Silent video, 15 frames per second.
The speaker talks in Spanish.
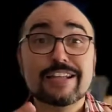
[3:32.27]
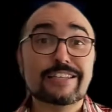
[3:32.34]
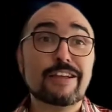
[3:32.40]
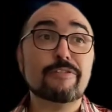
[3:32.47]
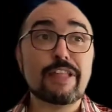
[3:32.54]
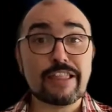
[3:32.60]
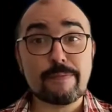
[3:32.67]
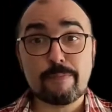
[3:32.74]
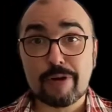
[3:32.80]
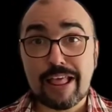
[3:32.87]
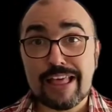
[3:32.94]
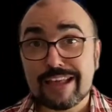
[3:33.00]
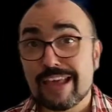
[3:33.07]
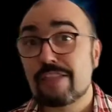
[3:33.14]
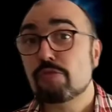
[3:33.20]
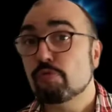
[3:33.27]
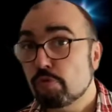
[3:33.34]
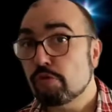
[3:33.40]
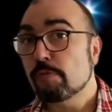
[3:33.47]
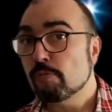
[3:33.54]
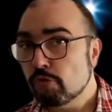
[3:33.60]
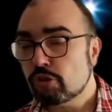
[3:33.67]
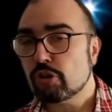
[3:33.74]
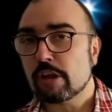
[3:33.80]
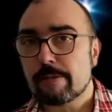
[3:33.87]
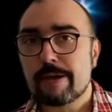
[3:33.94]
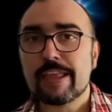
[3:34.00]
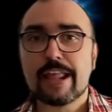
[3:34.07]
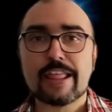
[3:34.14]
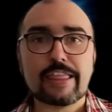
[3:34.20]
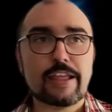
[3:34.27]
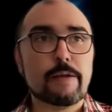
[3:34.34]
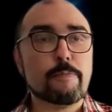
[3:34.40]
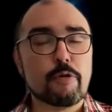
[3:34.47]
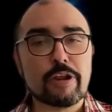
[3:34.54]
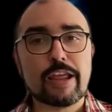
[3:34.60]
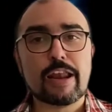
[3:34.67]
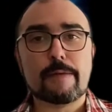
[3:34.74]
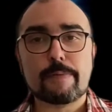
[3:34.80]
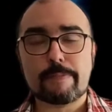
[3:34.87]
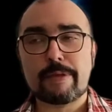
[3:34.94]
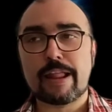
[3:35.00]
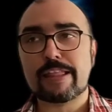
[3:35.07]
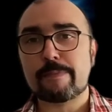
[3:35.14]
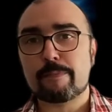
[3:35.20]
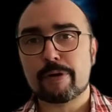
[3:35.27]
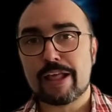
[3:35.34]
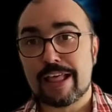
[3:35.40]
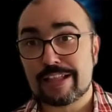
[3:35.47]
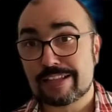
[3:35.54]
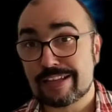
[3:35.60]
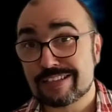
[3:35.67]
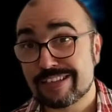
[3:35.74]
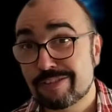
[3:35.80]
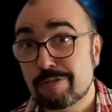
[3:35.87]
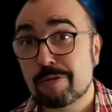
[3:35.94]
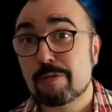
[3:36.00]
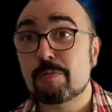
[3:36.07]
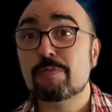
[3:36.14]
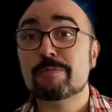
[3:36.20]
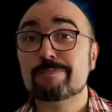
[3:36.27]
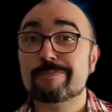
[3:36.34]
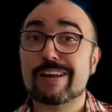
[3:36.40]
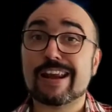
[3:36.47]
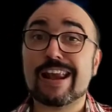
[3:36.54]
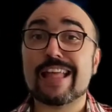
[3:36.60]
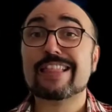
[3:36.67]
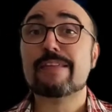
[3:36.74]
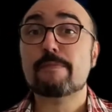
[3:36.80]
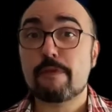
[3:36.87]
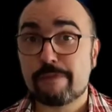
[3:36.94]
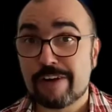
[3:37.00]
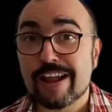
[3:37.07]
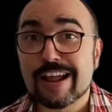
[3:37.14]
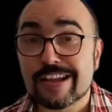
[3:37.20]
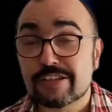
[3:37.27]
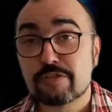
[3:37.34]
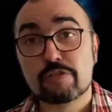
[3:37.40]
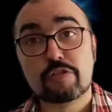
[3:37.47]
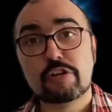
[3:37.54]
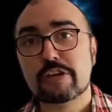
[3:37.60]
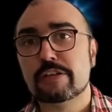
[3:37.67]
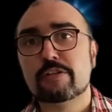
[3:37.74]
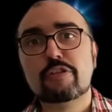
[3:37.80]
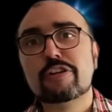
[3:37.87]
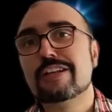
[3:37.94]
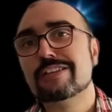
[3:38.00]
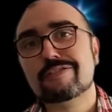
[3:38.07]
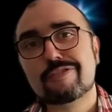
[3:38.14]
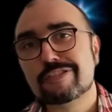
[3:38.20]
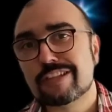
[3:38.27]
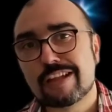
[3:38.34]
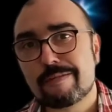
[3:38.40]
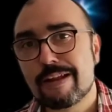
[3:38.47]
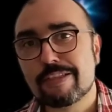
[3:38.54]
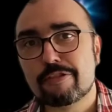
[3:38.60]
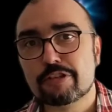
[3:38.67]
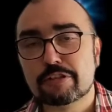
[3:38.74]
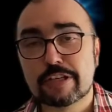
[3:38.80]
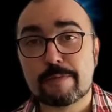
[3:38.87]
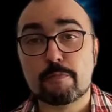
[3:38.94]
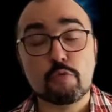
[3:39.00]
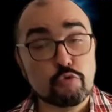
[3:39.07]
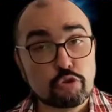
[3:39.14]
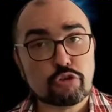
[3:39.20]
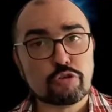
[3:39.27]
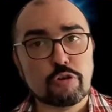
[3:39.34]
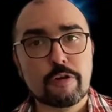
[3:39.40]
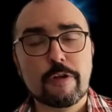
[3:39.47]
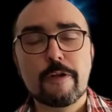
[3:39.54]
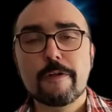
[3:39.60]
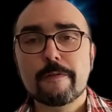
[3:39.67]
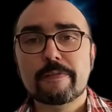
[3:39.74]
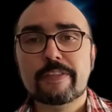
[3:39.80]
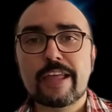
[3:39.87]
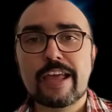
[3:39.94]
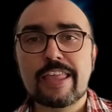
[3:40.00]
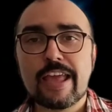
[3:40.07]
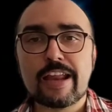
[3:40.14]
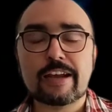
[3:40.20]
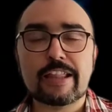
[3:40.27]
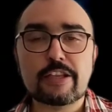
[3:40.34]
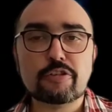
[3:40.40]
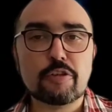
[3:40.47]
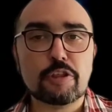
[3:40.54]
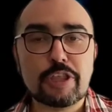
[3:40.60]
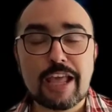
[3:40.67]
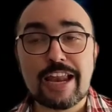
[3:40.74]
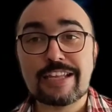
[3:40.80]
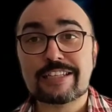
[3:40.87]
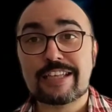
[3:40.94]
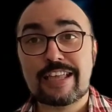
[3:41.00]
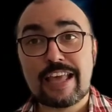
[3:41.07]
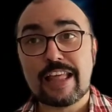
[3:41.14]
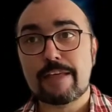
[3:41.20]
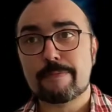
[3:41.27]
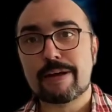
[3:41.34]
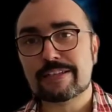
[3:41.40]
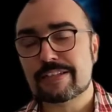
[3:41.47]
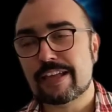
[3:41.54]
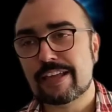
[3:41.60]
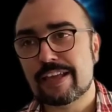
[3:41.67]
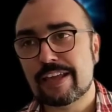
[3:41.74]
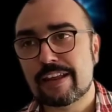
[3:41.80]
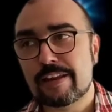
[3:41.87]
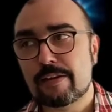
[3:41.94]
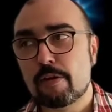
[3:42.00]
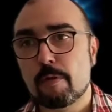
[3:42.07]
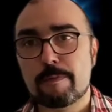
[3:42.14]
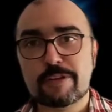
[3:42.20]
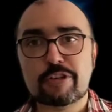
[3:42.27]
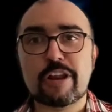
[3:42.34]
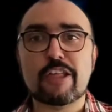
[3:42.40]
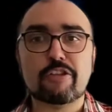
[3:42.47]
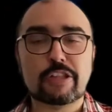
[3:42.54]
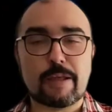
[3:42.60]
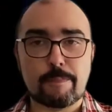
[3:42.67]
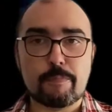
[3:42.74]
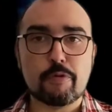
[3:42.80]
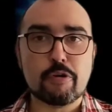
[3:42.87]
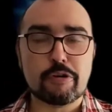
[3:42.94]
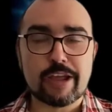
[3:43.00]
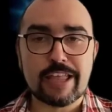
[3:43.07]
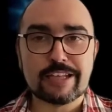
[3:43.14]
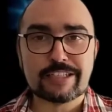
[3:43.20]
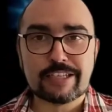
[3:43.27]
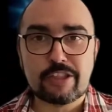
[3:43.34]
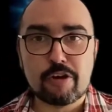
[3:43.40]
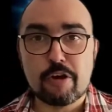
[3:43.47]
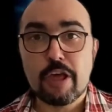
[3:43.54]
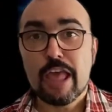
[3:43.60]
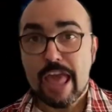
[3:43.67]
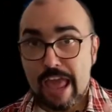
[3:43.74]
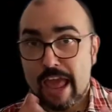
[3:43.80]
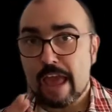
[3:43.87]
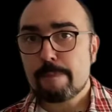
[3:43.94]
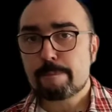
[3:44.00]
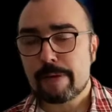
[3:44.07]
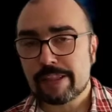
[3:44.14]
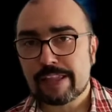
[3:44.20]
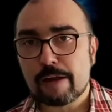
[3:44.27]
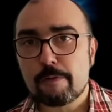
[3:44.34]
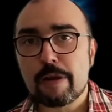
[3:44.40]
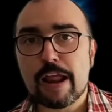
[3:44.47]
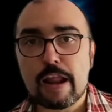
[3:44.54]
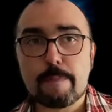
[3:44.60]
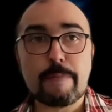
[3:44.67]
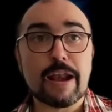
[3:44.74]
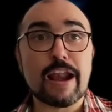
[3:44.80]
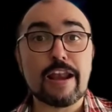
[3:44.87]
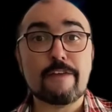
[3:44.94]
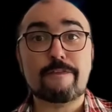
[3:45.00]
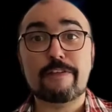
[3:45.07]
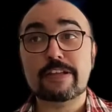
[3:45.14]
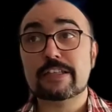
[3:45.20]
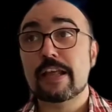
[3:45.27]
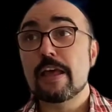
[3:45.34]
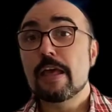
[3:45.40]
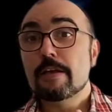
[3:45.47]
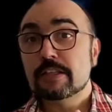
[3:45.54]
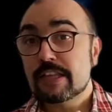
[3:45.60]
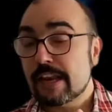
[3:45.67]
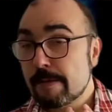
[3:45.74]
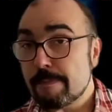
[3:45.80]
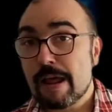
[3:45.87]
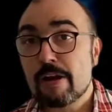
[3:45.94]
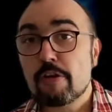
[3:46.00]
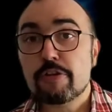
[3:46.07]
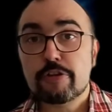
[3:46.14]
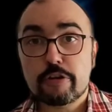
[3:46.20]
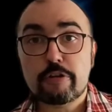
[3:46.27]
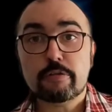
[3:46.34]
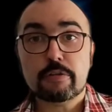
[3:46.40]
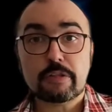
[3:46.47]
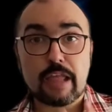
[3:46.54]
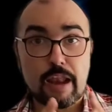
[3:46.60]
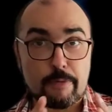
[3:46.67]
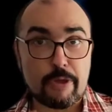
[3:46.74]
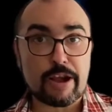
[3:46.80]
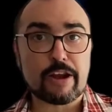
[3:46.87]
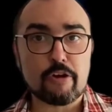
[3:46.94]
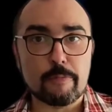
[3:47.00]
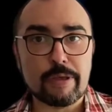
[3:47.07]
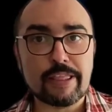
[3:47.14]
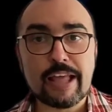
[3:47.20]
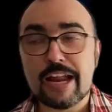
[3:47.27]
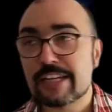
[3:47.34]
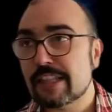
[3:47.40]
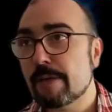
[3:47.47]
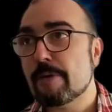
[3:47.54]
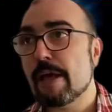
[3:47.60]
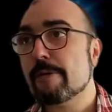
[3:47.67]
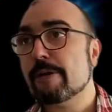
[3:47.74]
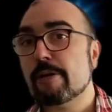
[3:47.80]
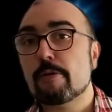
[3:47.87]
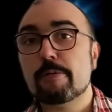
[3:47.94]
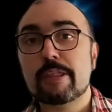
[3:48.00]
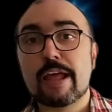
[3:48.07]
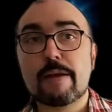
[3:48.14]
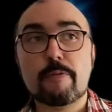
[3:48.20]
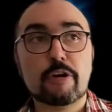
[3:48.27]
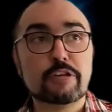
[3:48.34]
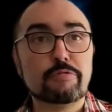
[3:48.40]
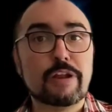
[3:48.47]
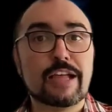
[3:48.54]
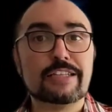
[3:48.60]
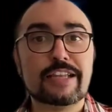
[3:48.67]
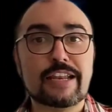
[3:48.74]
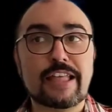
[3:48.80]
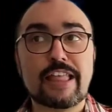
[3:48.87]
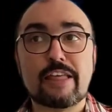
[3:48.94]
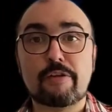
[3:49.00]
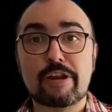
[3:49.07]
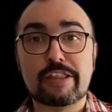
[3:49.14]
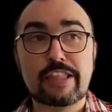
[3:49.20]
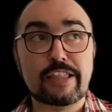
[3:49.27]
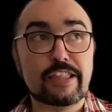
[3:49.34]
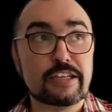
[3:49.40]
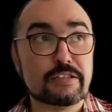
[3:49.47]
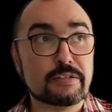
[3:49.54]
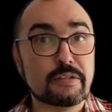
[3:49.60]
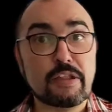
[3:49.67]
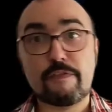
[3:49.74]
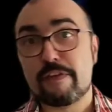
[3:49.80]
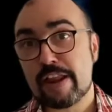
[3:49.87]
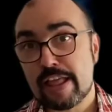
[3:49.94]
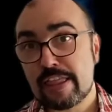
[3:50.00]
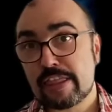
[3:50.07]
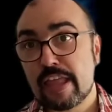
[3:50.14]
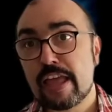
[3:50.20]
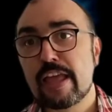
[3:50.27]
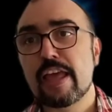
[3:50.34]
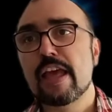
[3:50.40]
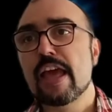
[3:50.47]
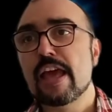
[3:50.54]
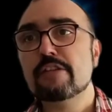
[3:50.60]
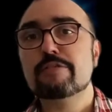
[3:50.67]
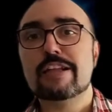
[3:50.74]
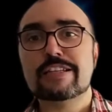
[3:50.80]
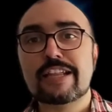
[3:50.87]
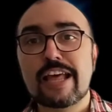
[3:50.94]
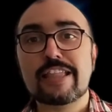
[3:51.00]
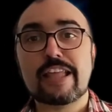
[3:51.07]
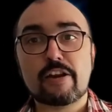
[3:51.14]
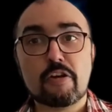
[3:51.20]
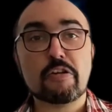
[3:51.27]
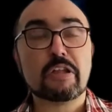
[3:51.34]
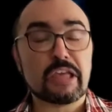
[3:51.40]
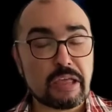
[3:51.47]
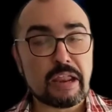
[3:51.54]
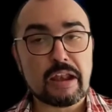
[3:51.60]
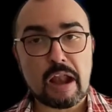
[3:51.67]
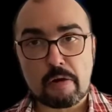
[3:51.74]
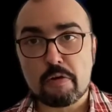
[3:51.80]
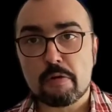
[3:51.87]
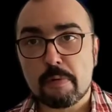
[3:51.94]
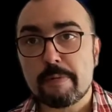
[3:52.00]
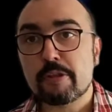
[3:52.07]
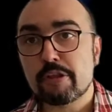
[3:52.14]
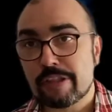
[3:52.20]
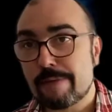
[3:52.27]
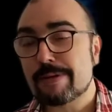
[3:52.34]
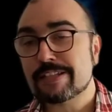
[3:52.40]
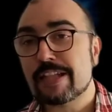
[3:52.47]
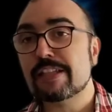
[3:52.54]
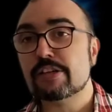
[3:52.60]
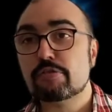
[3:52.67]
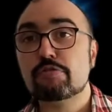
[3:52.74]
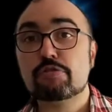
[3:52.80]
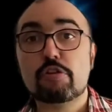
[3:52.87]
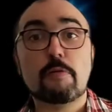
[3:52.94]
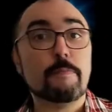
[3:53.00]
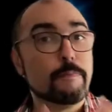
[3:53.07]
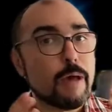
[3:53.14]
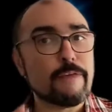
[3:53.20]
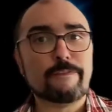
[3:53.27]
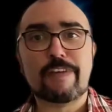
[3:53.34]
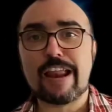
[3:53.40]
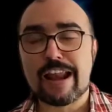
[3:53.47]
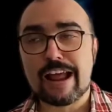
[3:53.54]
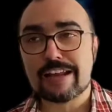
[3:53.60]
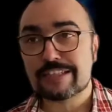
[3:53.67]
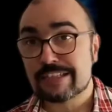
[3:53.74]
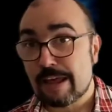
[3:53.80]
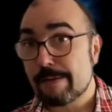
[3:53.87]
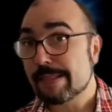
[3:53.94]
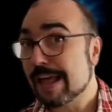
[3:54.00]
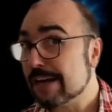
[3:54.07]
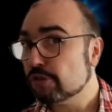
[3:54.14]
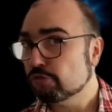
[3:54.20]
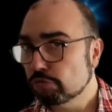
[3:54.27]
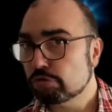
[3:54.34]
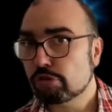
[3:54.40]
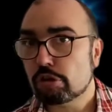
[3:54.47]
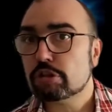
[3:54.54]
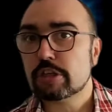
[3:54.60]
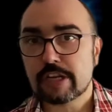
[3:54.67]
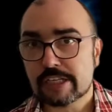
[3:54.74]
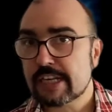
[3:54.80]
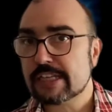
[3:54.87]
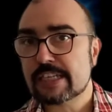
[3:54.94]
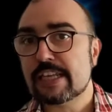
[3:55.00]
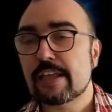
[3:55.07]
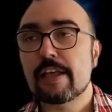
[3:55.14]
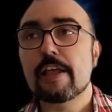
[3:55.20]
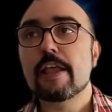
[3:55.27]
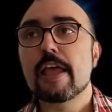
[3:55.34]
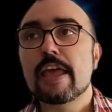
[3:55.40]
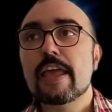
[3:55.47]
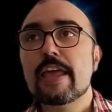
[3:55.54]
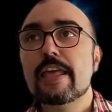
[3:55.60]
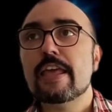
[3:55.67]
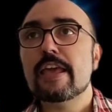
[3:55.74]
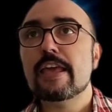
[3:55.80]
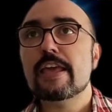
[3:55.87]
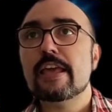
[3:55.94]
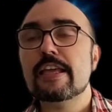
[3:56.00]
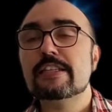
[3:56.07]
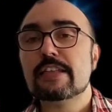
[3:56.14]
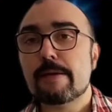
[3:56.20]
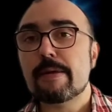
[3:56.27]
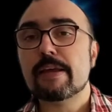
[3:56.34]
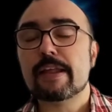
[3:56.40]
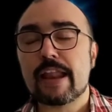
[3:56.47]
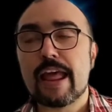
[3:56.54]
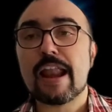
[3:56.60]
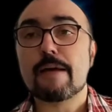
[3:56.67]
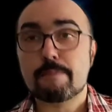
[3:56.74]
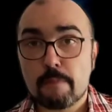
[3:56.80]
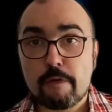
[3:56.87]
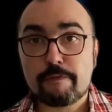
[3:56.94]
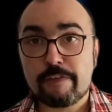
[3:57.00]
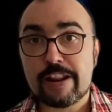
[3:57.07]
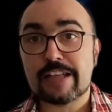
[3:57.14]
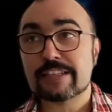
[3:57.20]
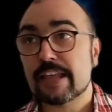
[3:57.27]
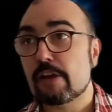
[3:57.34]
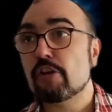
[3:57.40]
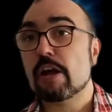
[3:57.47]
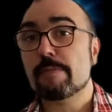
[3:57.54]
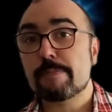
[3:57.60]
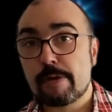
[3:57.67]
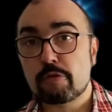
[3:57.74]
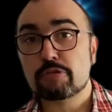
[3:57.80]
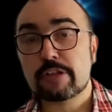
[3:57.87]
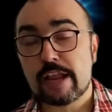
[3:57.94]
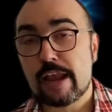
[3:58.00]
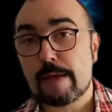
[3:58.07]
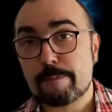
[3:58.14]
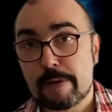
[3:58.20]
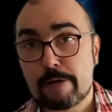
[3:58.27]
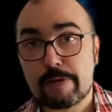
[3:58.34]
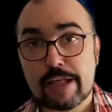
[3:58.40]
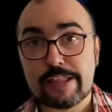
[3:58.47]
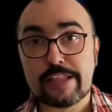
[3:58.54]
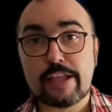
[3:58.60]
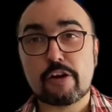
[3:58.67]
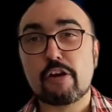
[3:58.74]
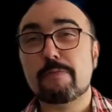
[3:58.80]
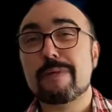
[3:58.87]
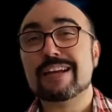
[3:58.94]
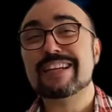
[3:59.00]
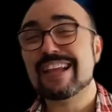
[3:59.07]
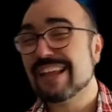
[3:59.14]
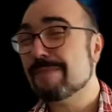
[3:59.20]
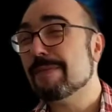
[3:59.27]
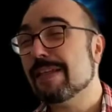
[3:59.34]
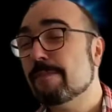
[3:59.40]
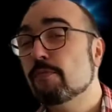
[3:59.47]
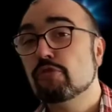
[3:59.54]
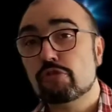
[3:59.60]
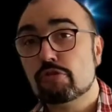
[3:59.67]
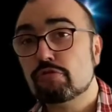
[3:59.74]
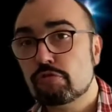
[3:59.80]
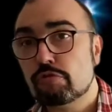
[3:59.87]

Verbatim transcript: Segunda temporada que dudo mucho que vayan a hacer porque la primera temporada está siendo un relativo fracaso. No, está hablándose mucho de ella en redes sociales y además eh, los visionados tampoco que hayan sido espectaculares para Netflix. Sin embargo, yo te la voy a recomendar. Te voy a recomendar porque es una serie de adolescentes diferente, es una serie de terror que en algunos momentos da bastante susto. Mike Flanagan sabe dar sustos, es así, y, y sabe crear atmósferas, que es lo que a mí me gusta en las películas de terror, más que que me den muchos